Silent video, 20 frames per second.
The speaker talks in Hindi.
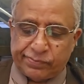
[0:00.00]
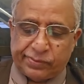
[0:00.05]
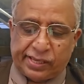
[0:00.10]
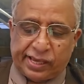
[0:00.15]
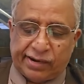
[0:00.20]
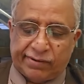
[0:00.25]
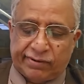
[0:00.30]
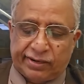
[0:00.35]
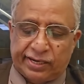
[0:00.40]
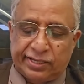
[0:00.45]
के
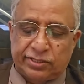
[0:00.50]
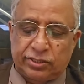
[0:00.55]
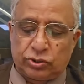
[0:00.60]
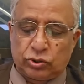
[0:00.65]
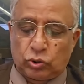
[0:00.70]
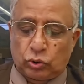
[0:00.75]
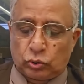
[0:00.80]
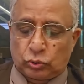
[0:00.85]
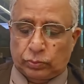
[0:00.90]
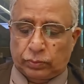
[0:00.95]
हवाले से
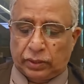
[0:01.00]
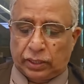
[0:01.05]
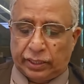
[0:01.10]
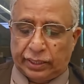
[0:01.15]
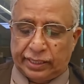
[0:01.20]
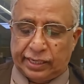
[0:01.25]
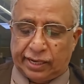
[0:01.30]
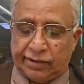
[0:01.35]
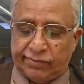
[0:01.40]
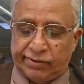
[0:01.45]
जो
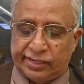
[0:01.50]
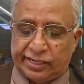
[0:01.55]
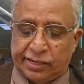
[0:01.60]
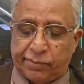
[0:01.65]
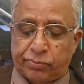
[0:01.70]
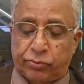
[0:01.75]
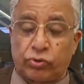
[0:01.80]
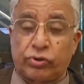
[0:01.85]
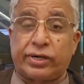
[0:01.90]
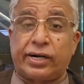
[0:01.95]
ए आर वाई के
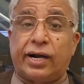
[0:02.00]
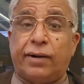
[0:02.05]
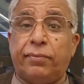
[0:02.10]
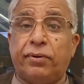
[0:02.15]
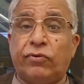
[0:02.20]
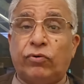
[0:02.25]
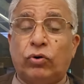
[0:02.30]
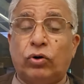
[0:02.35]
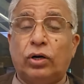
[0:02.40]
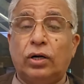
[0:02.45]
प्रोग्राम
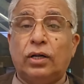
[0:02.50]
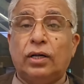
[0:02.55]
है वो